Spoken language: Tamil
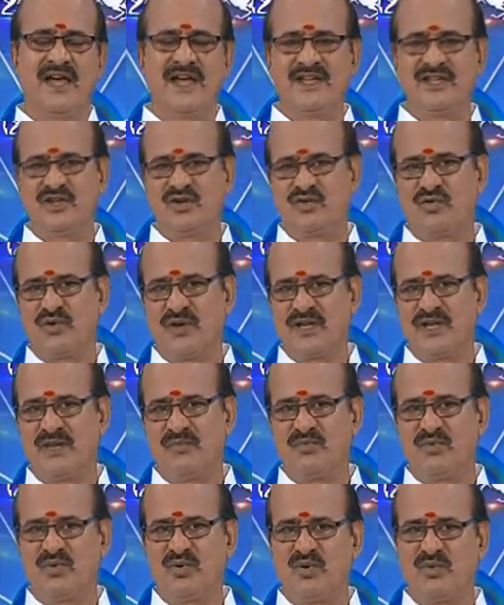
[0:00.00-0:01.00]
ஐந்து கூடைய
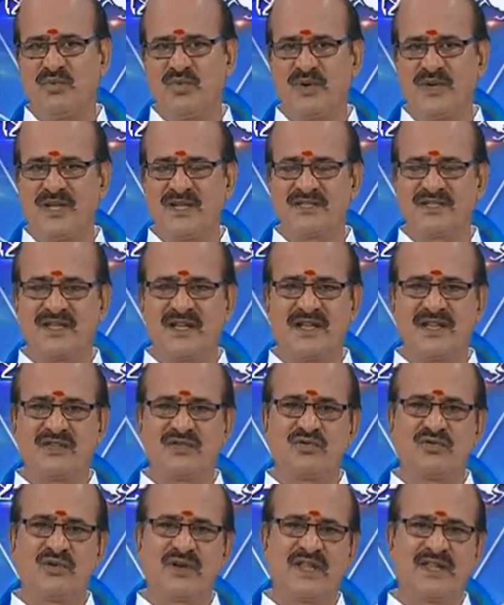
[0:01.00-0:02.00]
பூர்வ புண்ணிய
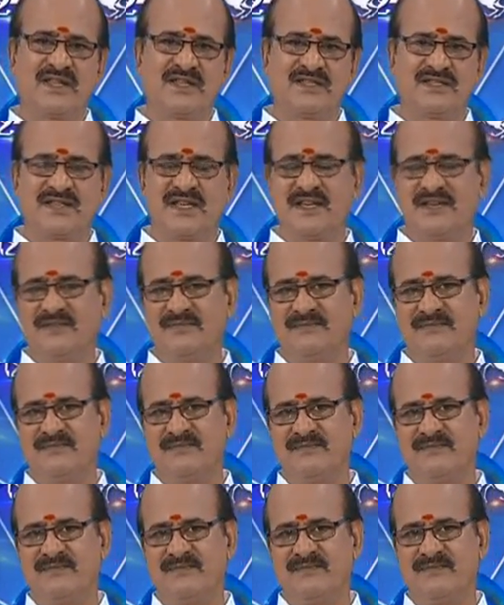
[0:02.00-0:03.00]
ஸ்தானத்துக்குடைய திசை
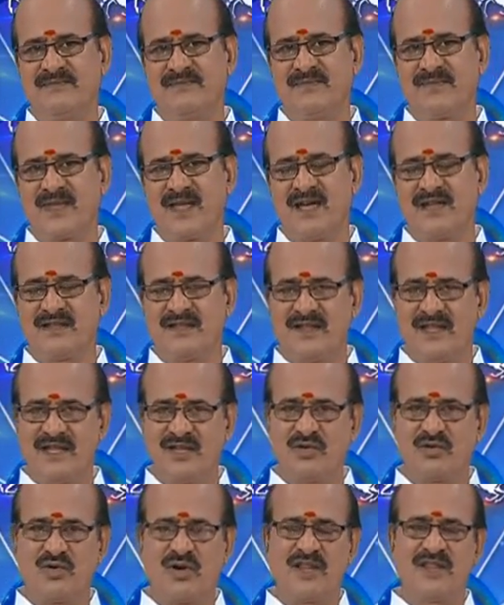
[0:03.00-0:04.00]
அதெல்லாம்
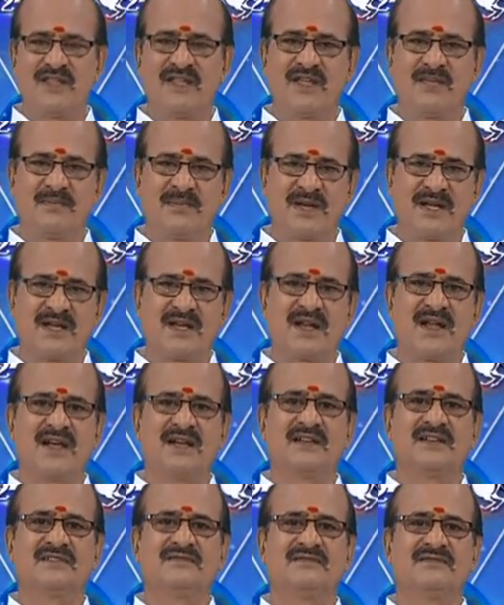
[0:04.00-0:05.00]
இந்த குழந்தைங்க பிறக்கிறாங்க